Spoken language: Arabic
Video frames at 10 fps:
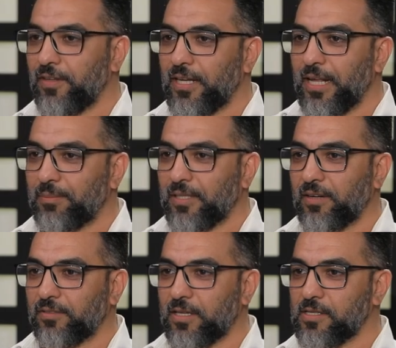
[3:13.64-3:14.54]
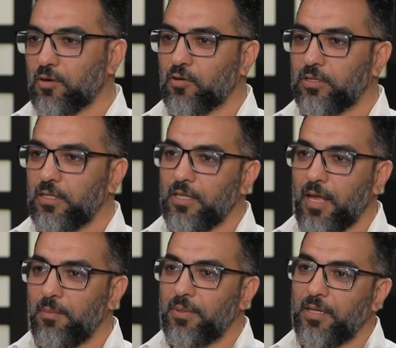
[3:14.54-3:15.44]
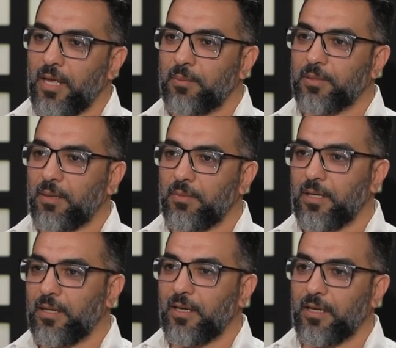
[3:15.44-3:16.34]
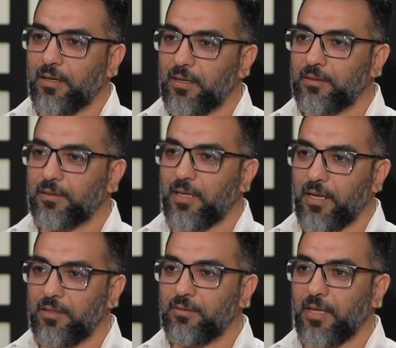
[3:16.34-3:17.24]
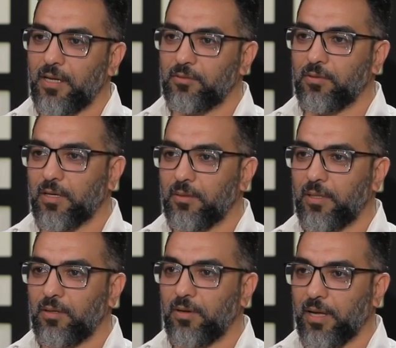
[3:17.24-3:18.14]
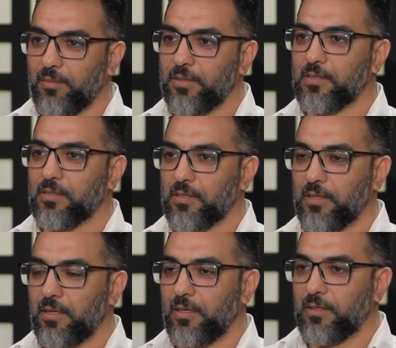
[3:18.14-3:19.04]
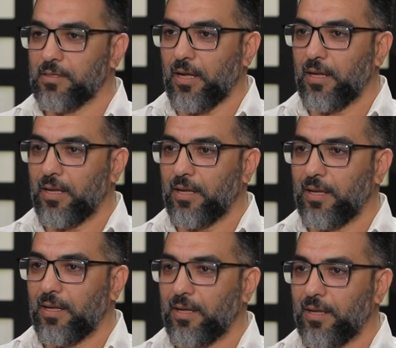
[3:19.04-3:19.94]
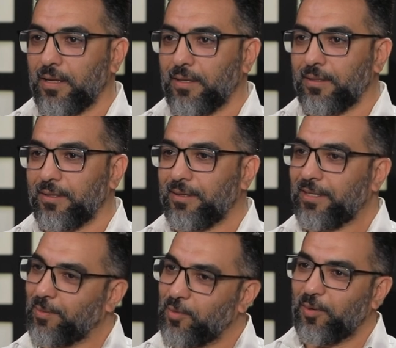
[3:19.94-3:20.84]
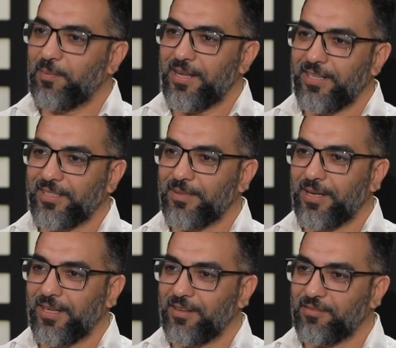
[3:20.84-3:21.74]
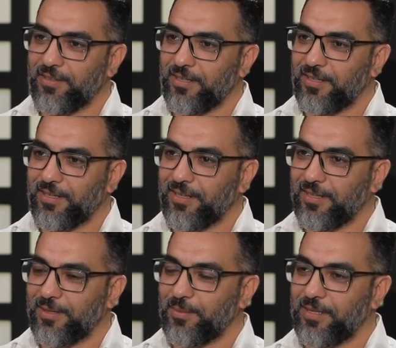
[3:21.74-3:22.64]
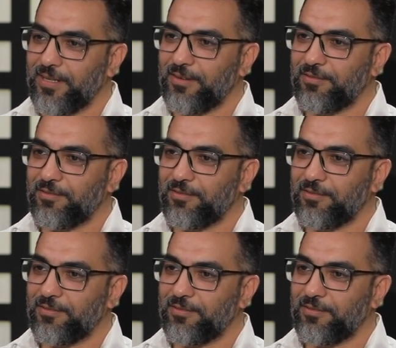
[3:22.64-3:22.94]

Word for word: في رجاله بتعرف تكسر الروتين ده بانها بتعمل علاقات تاني وتالت ورابع وخامس الله صح ما هو ده حقيقي احنا بنقعد بقى نحكي بقى احنا في ما هي ماشي